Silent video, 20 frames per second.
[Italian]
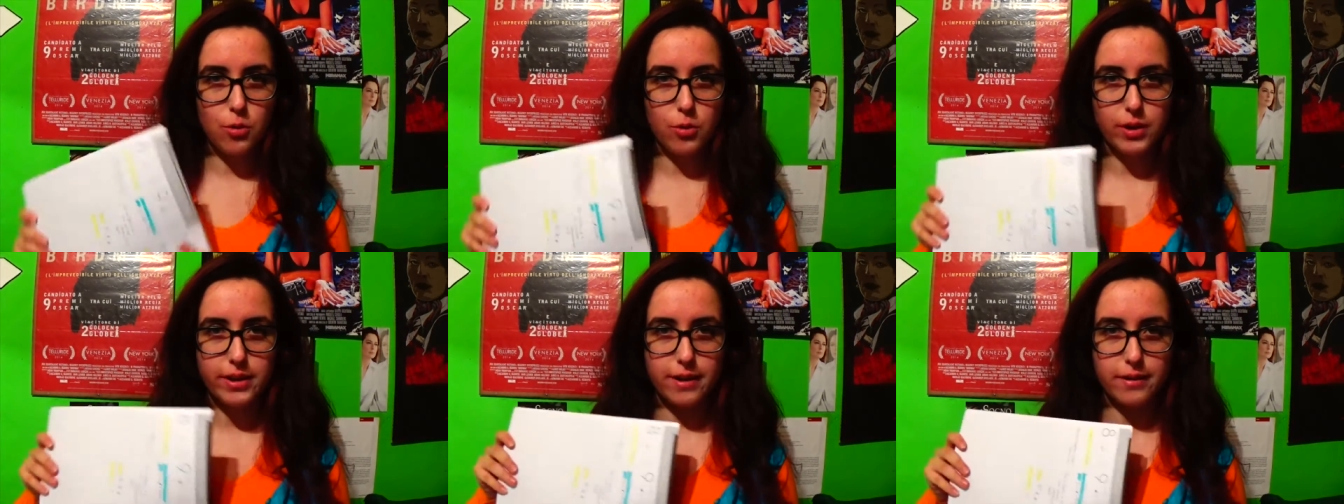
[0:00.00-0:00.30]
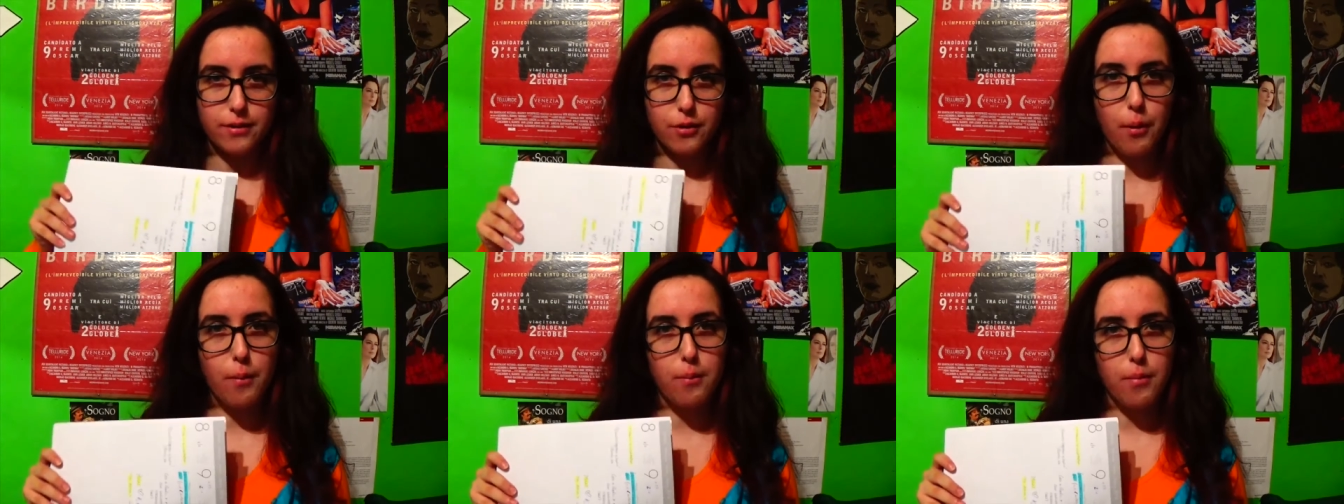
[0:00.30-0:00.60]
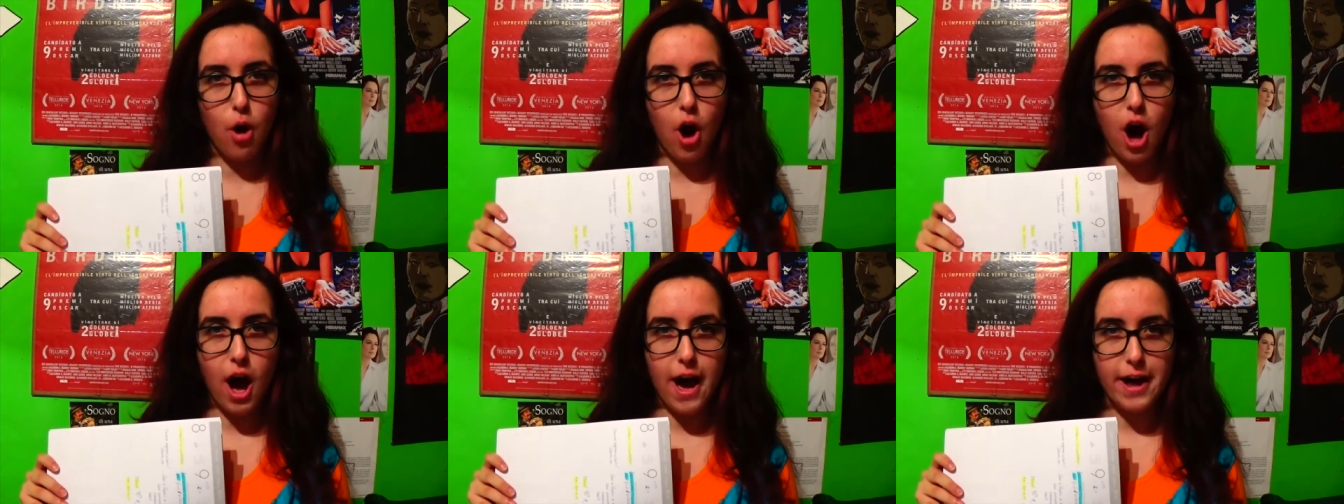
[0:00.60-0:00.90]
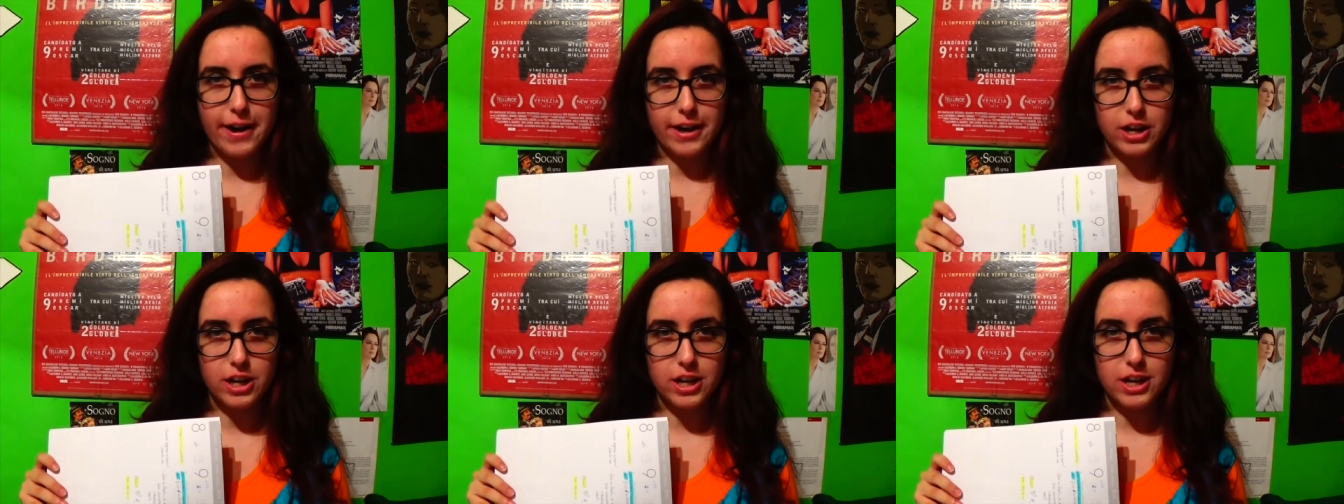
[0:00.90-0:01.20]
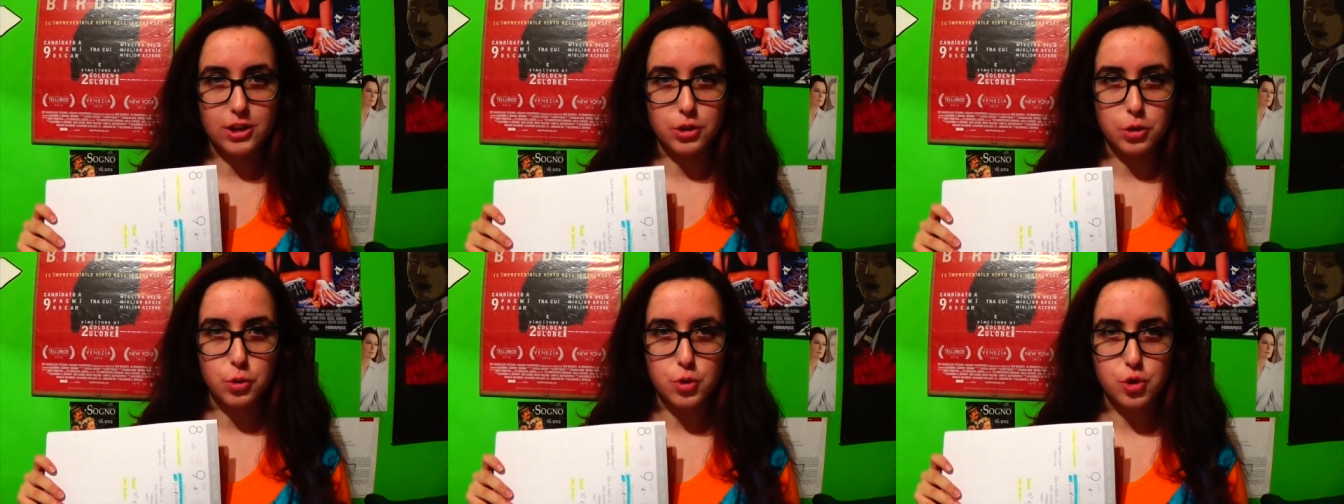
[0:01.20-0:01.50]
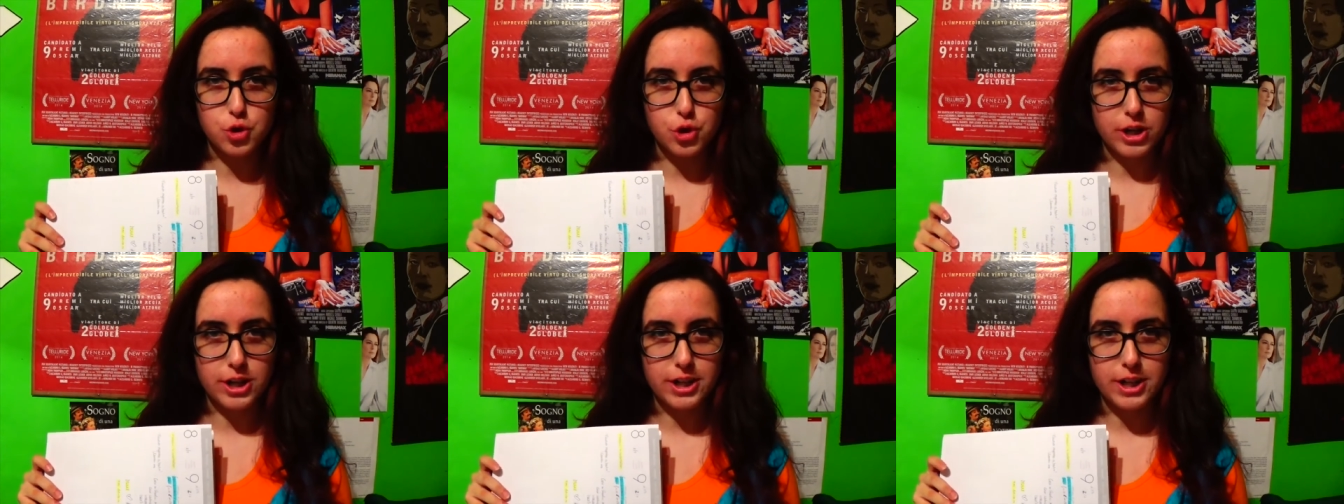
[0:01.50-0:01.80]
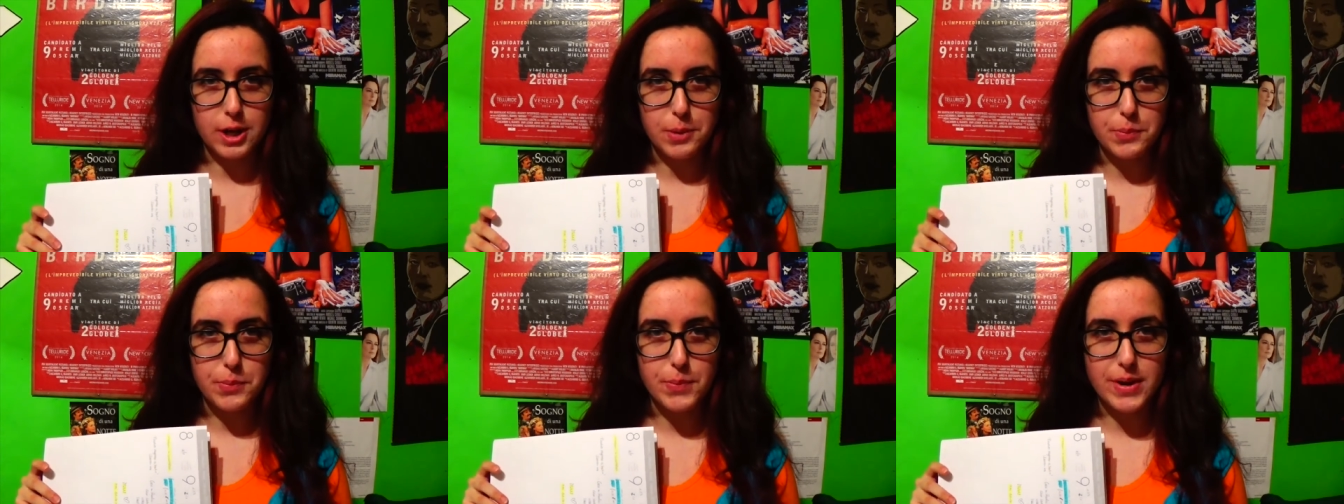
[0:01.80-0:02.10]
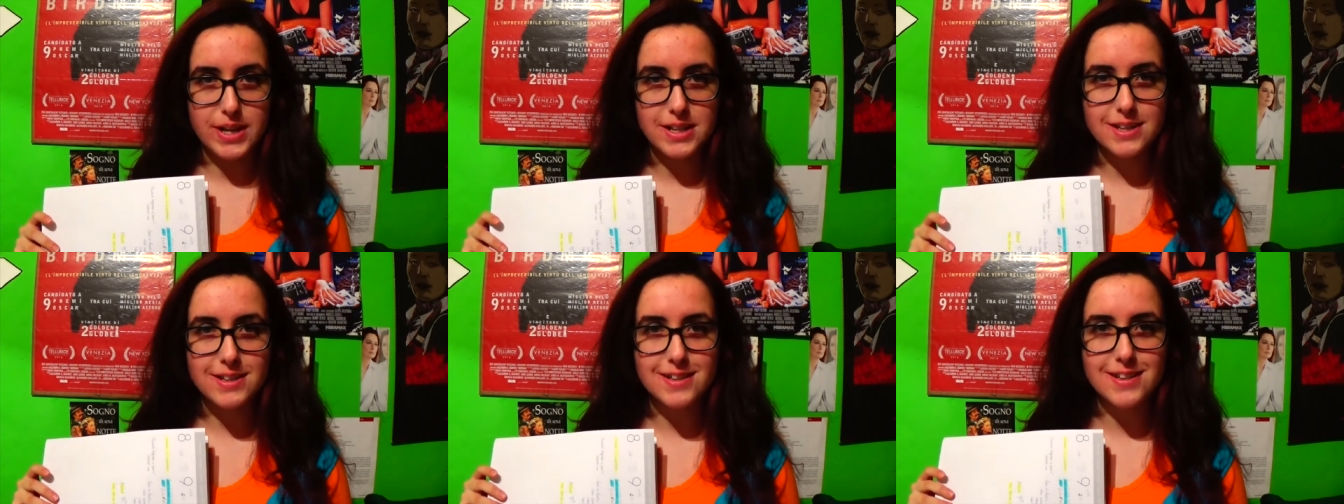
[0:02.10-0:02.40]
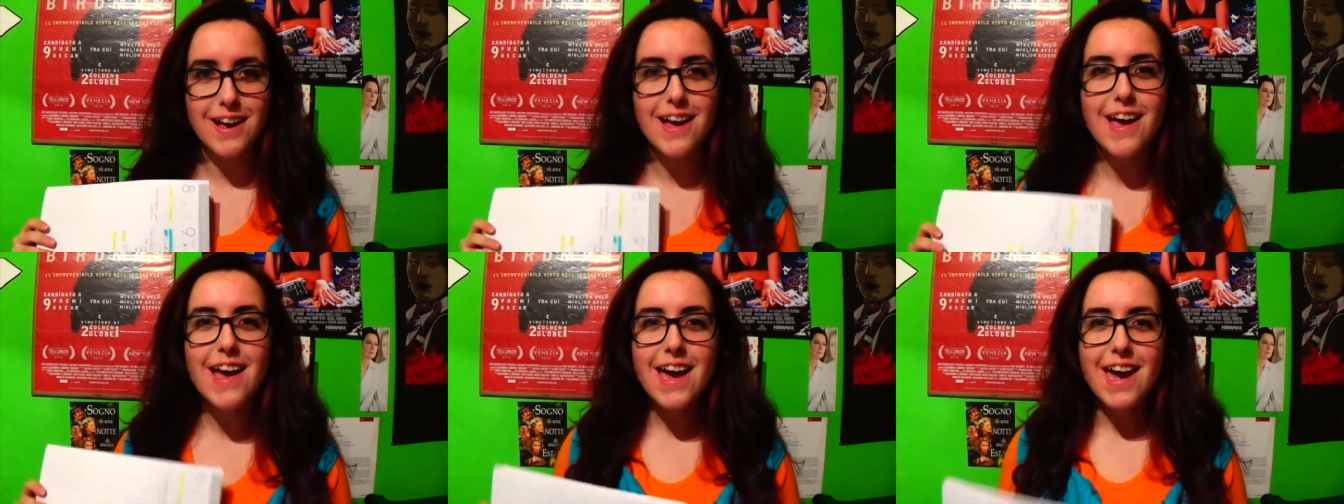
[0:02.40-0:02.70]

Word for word: quaderno Boarg Industrial Equipments